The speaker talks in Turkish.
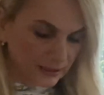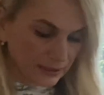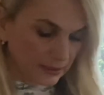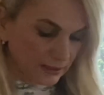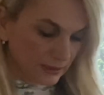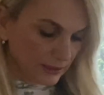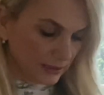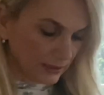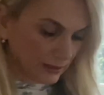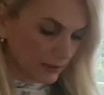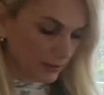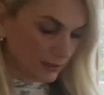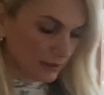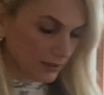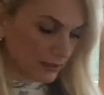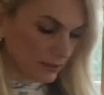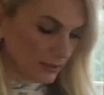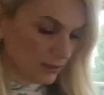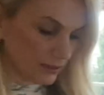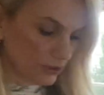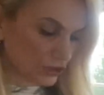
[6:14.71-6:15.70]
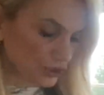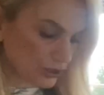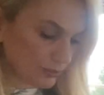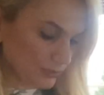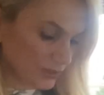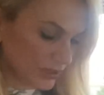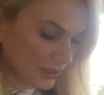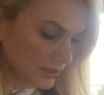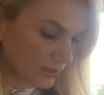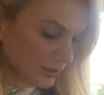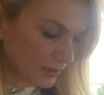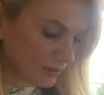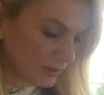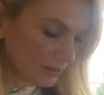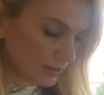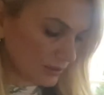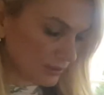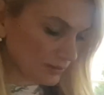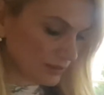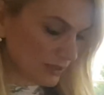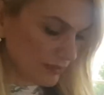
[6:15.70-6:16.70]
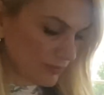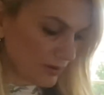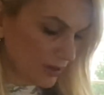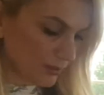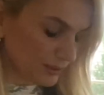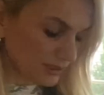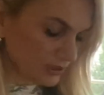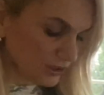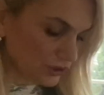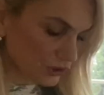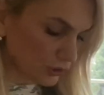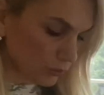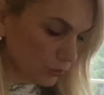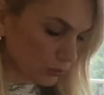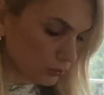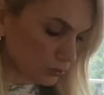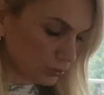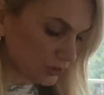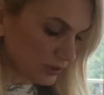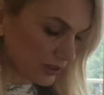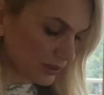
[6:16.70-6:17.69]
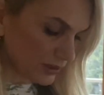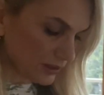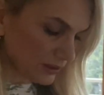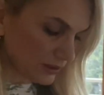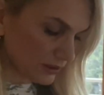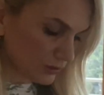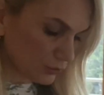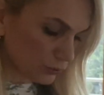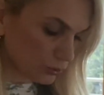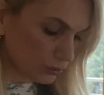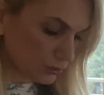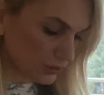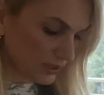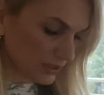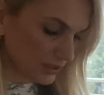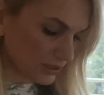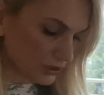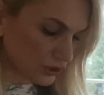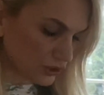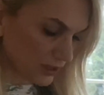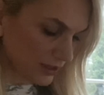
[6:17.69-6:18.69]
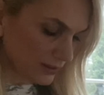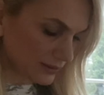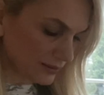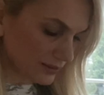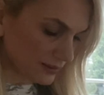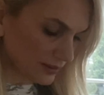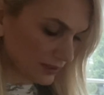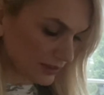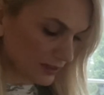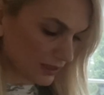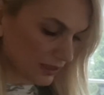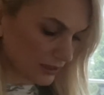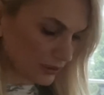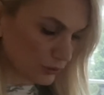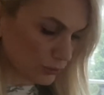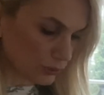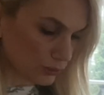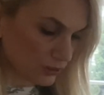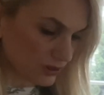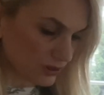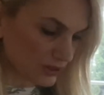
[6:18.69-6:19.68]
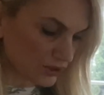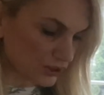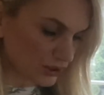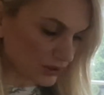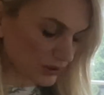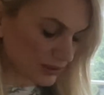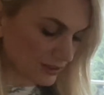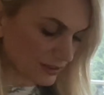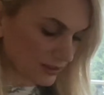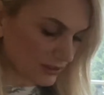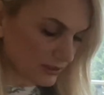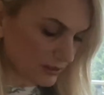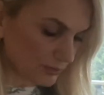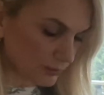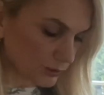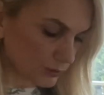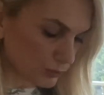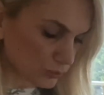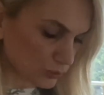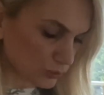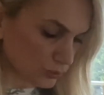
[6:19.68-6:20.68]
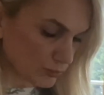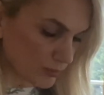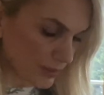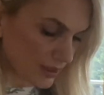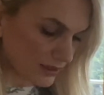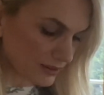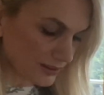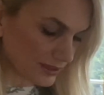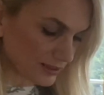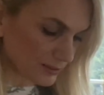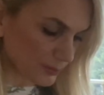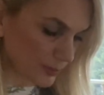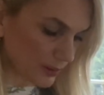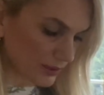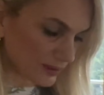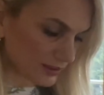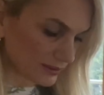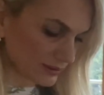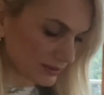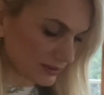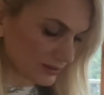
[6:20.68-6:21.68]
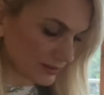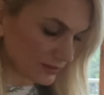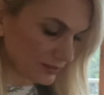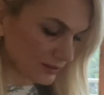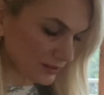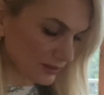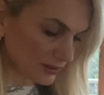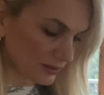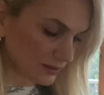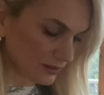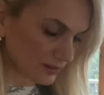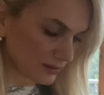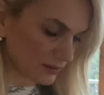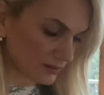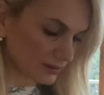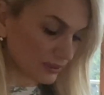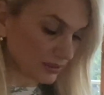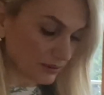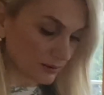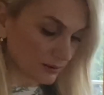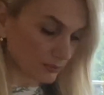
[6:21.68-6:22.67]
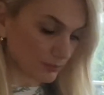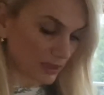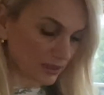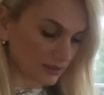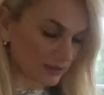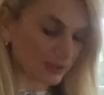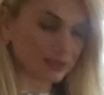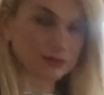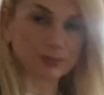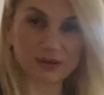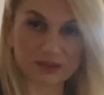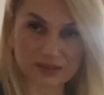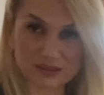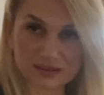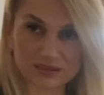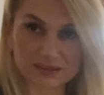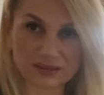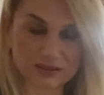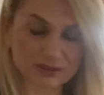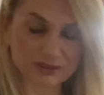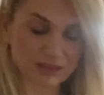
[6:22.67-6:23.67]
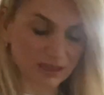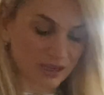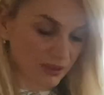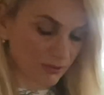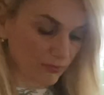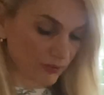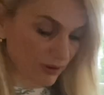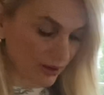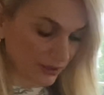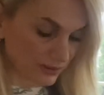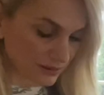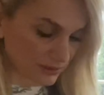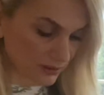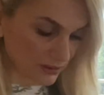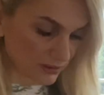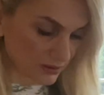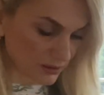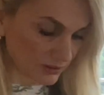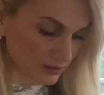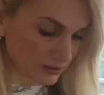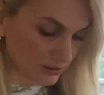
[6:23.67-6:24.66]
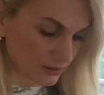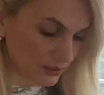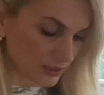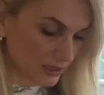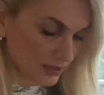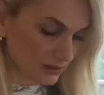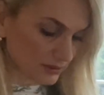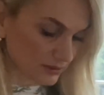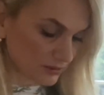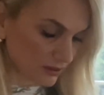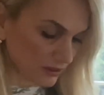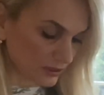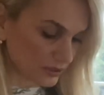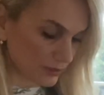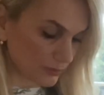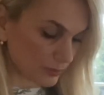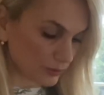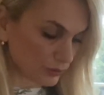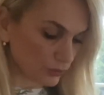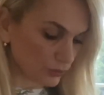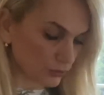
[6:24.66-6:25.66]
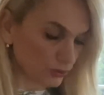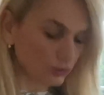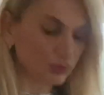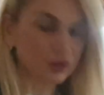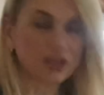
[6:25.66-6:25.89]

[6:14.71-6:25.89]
Ee, şimdi e, devam edecek olursak e, Türkiye içerisinde yani yurt içinde dediğim gibi dün Merkez Bankası'nın e, yarın Merkez Bankası'nın faiz kararını takip ediyoruz.